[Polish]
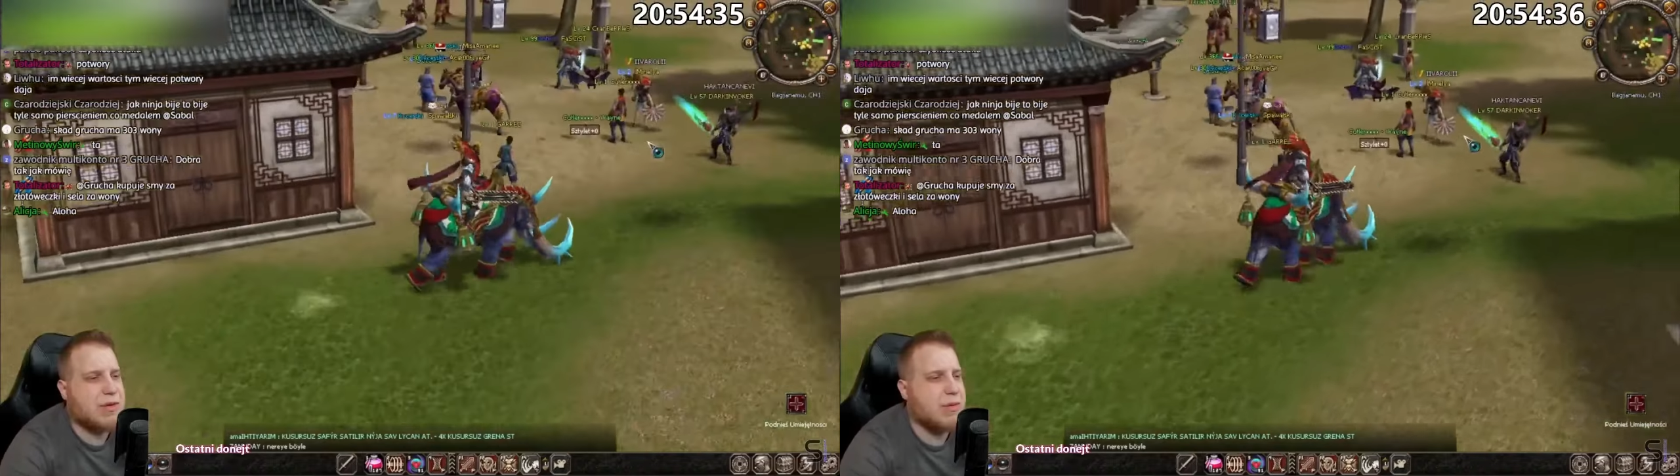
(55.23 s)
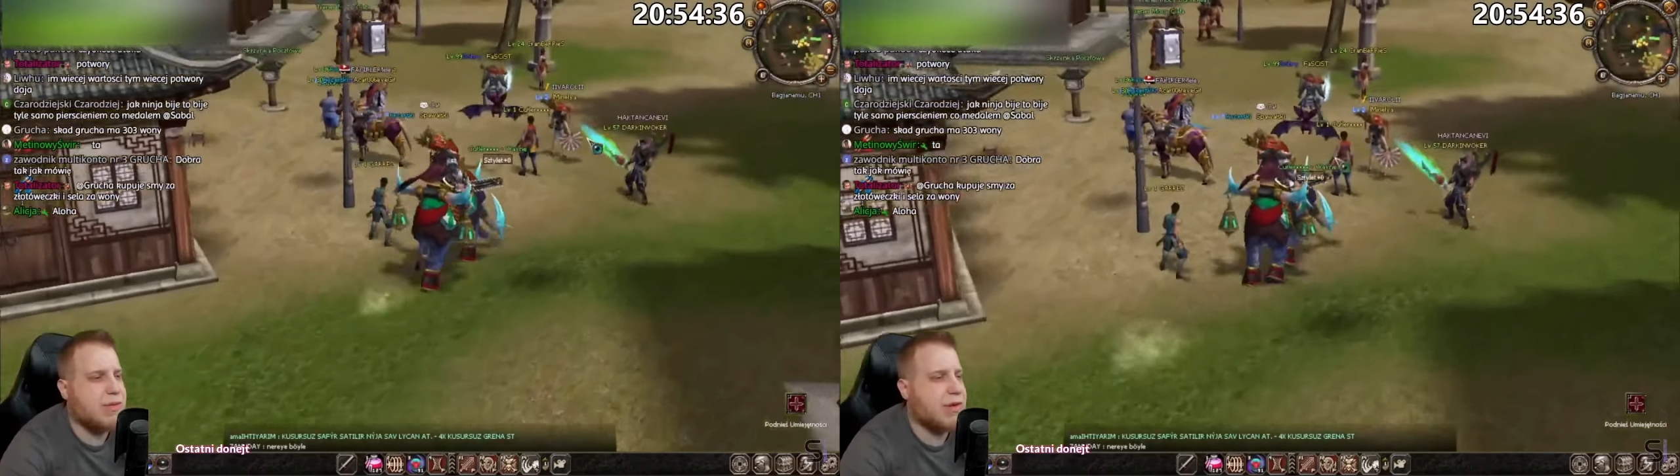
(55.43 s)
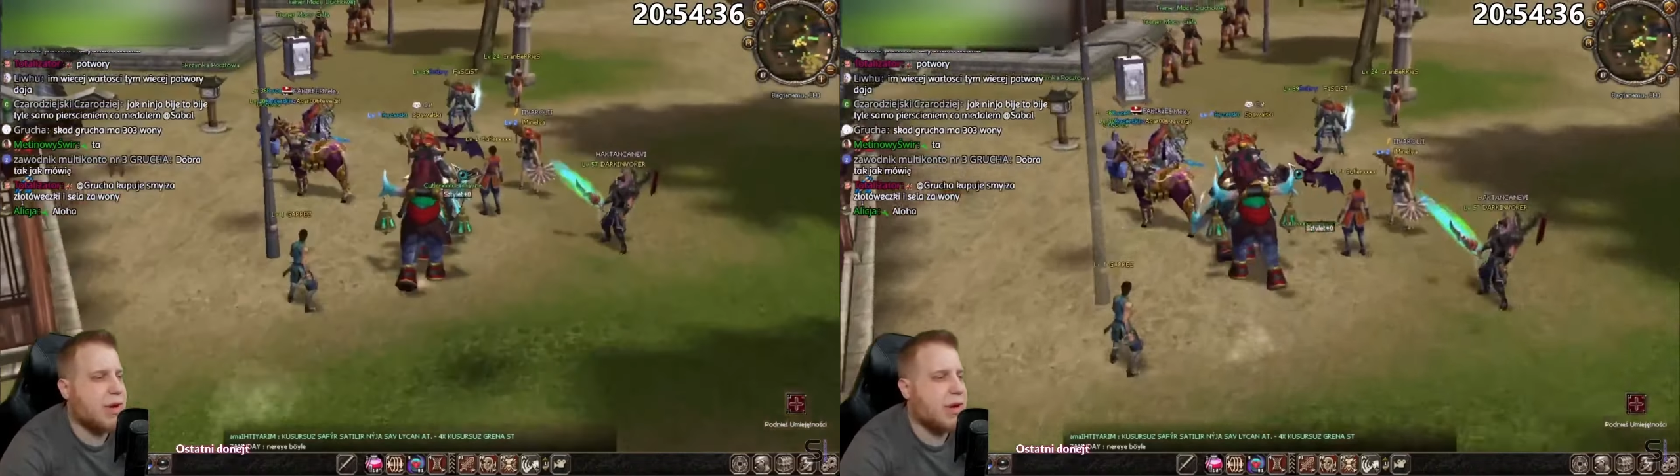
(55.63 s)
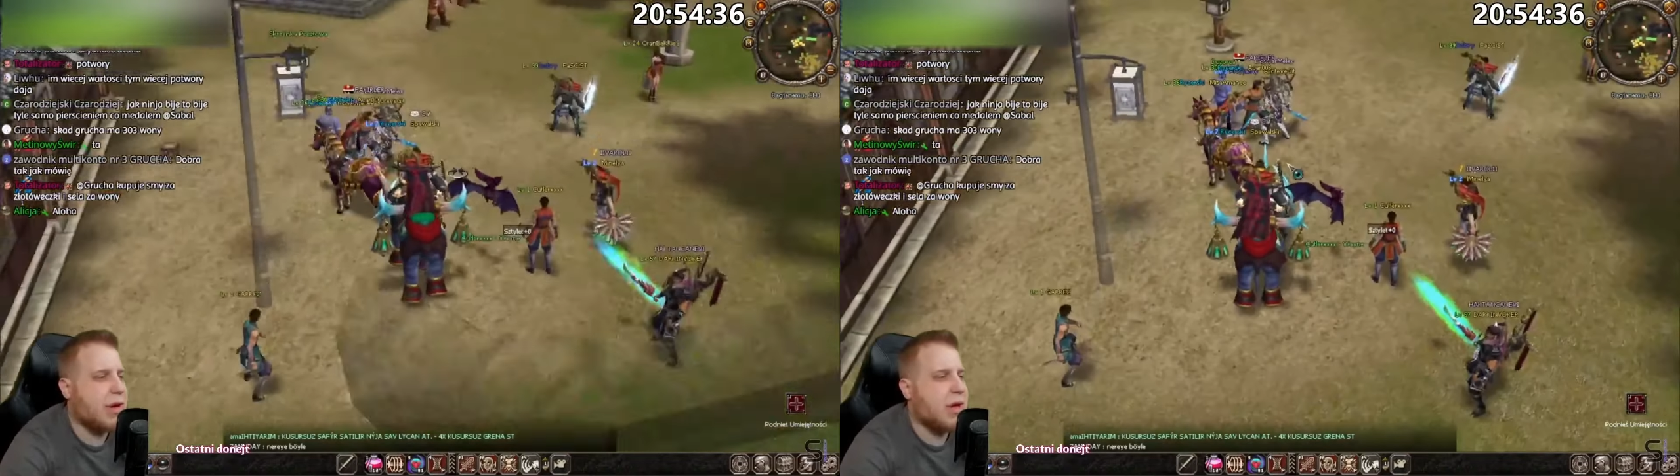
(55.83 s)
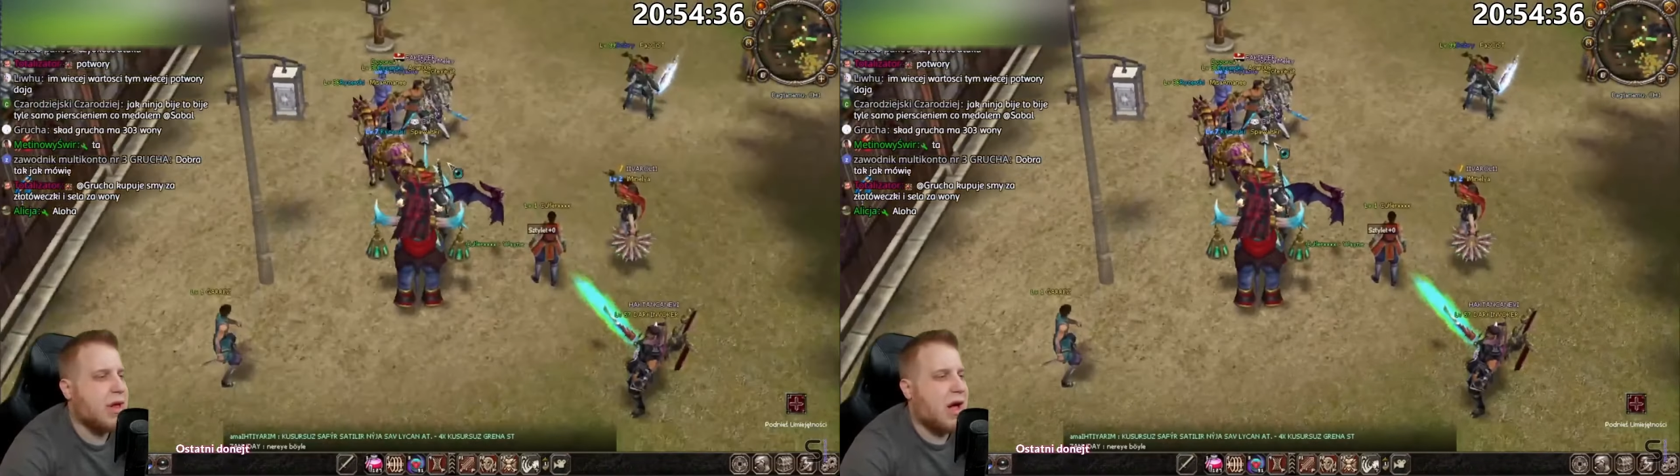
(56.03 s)
kupuję,
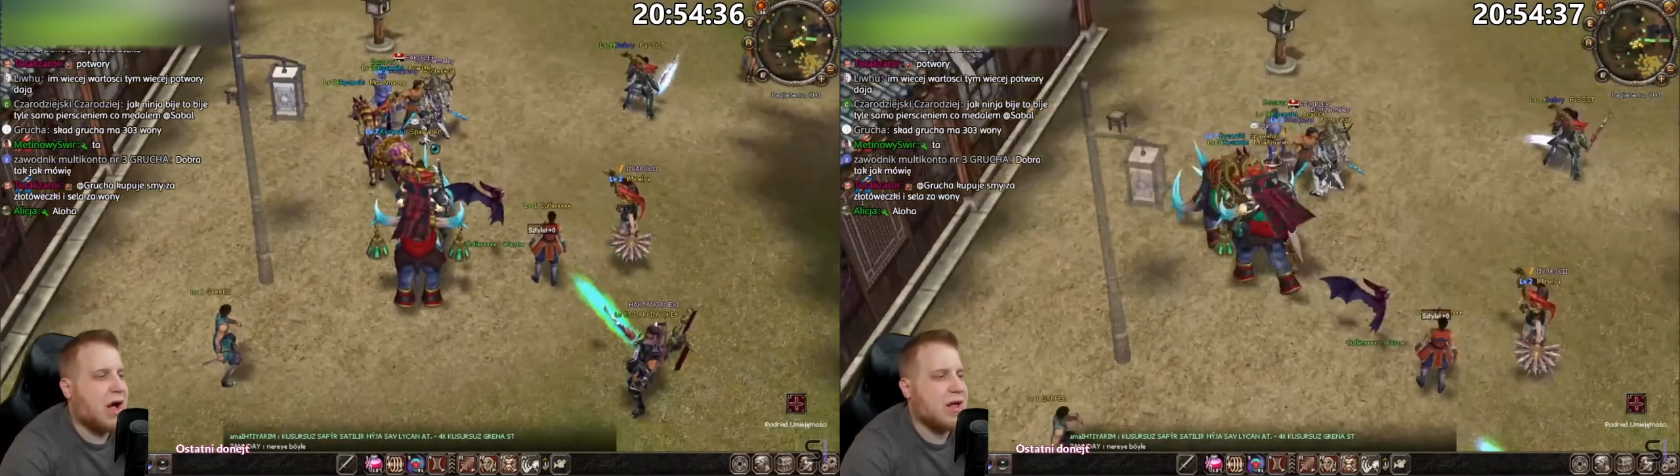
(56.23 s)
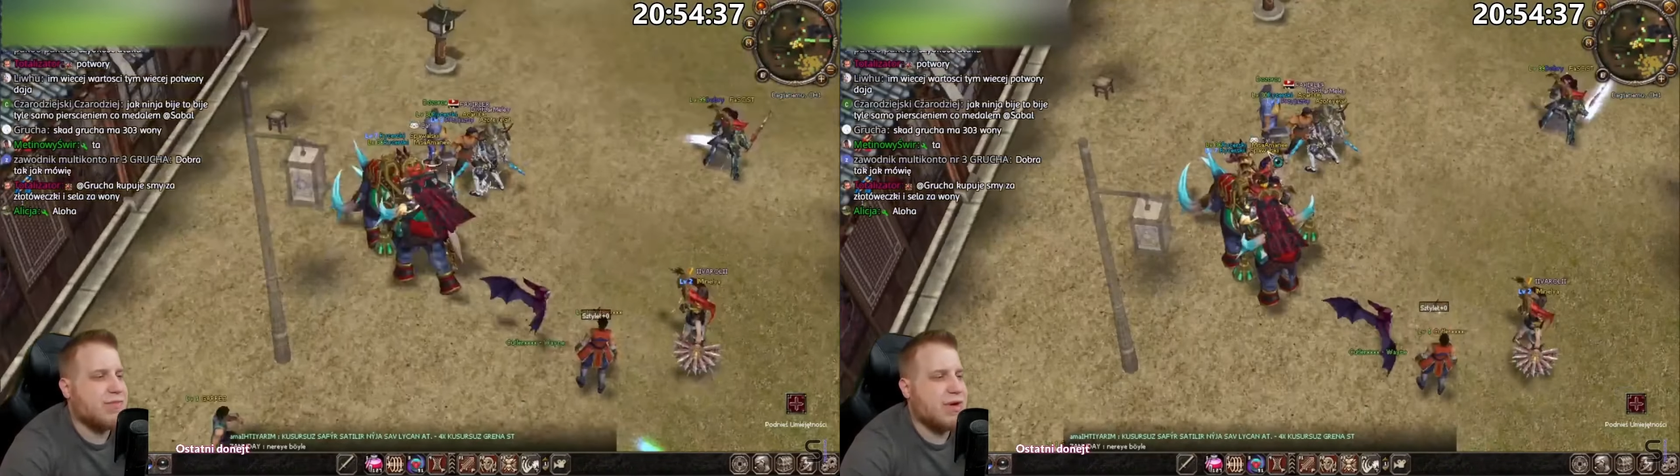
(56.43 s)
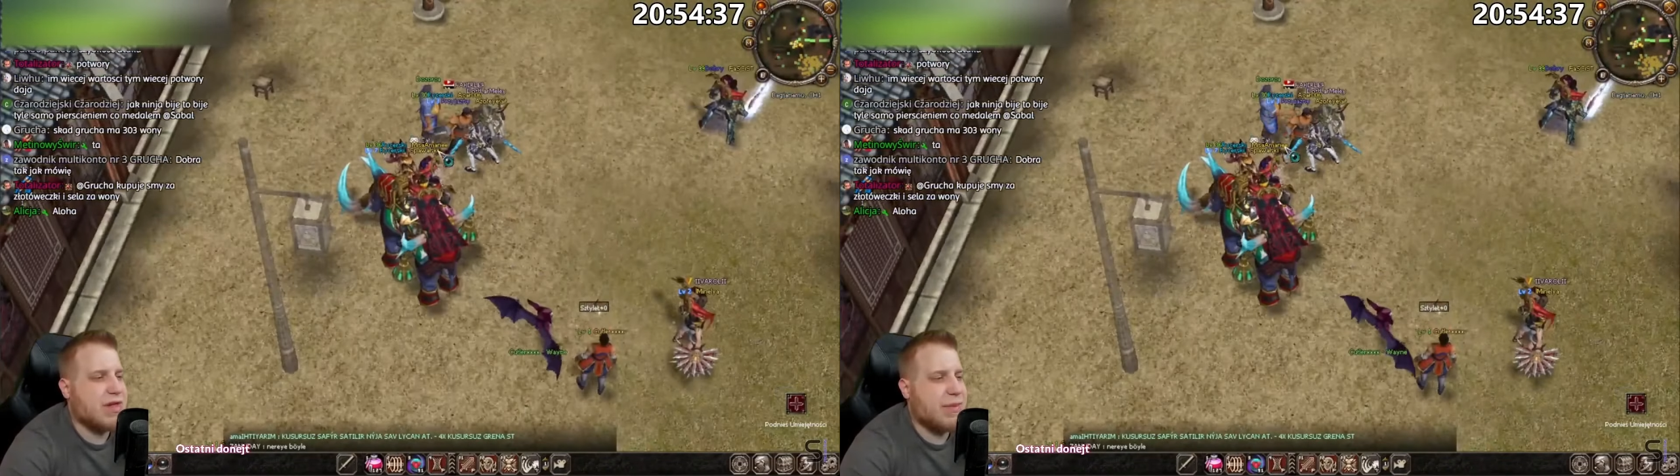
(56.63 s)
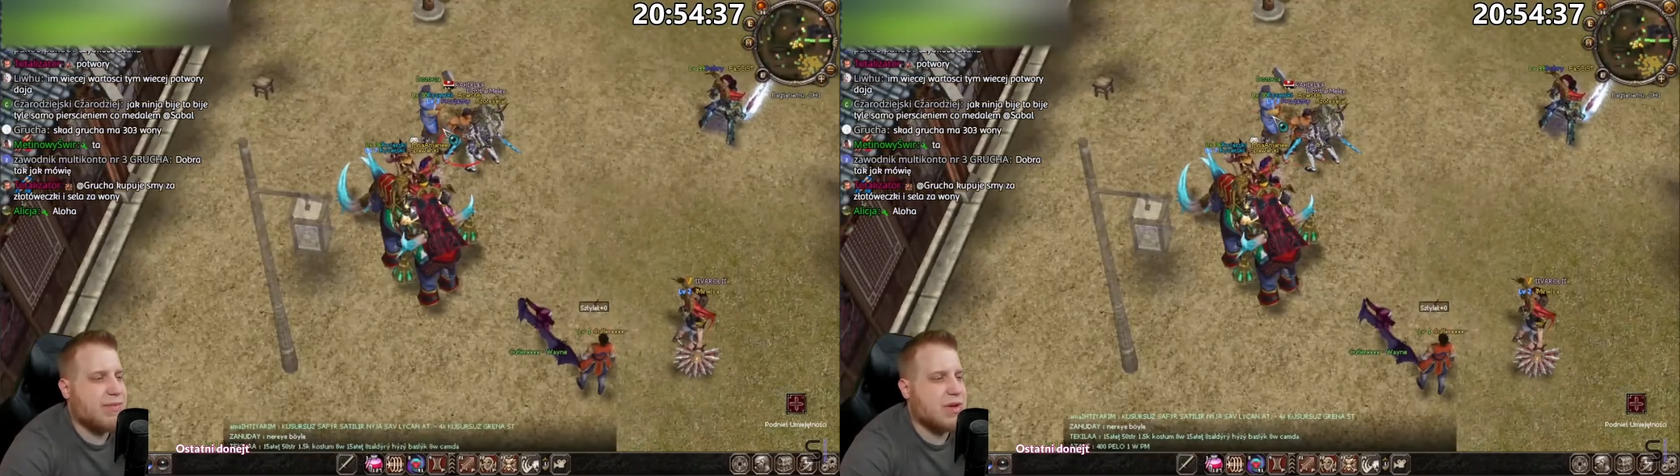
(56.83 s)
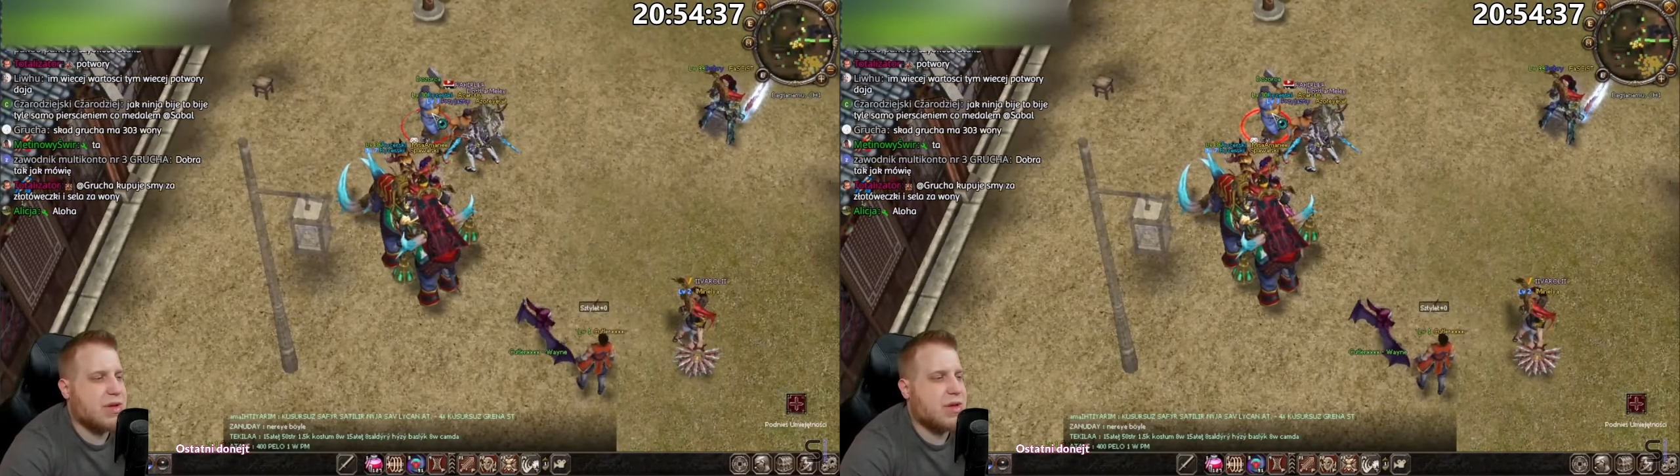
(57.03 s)
ale bez
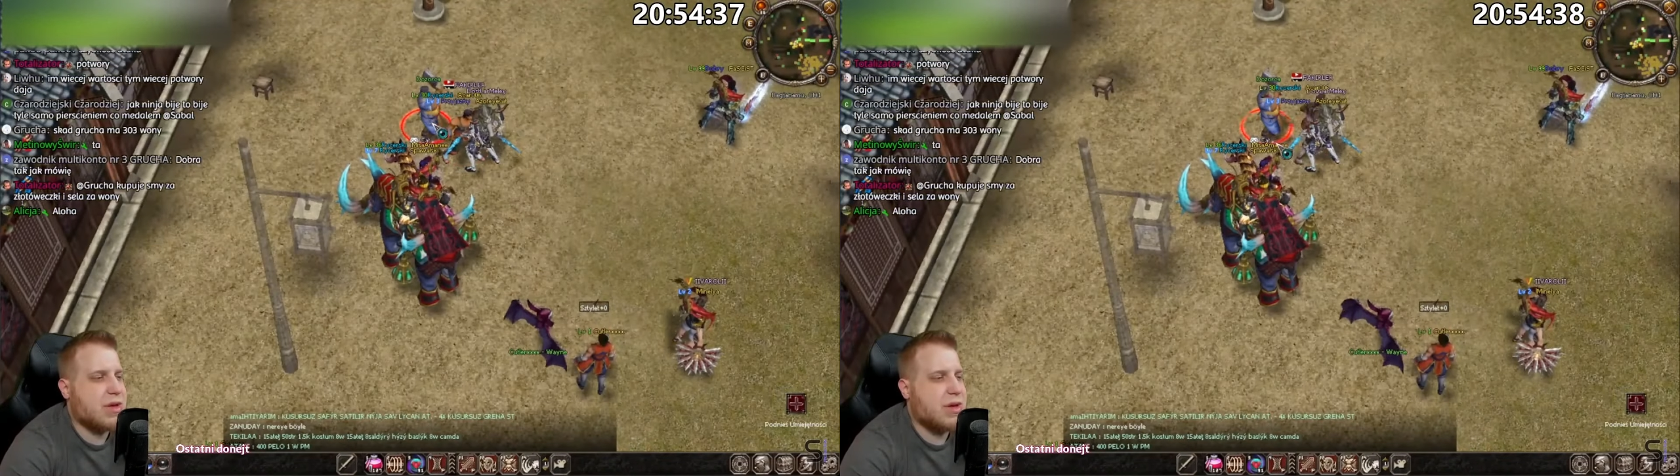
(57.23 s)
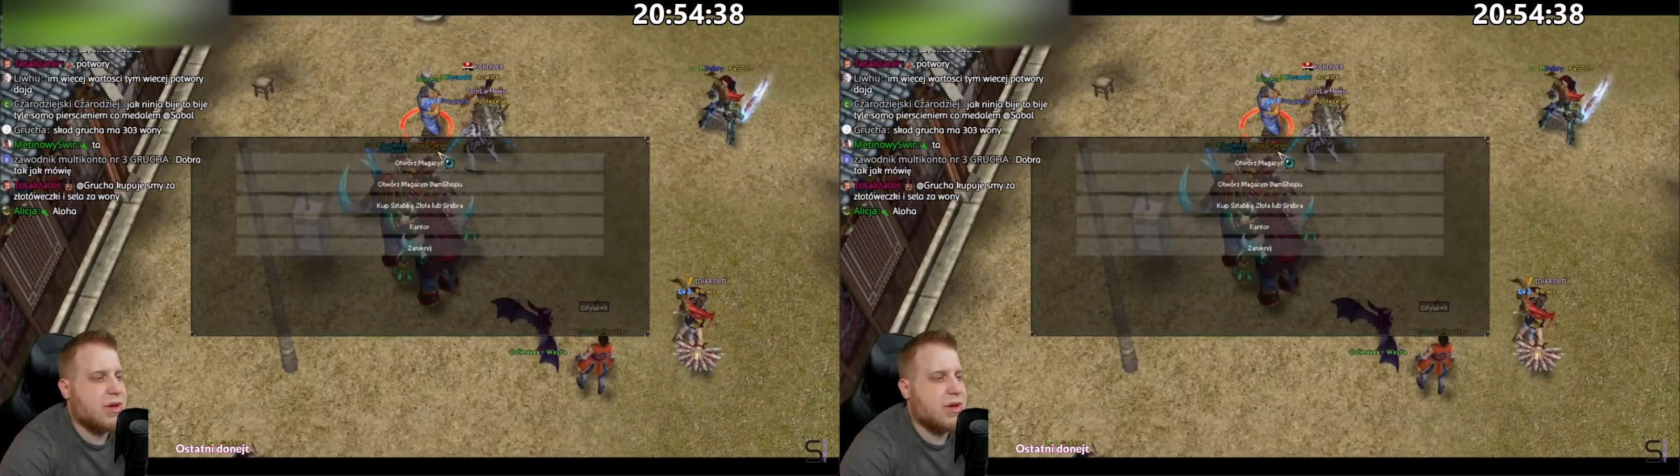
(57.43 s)
napiny.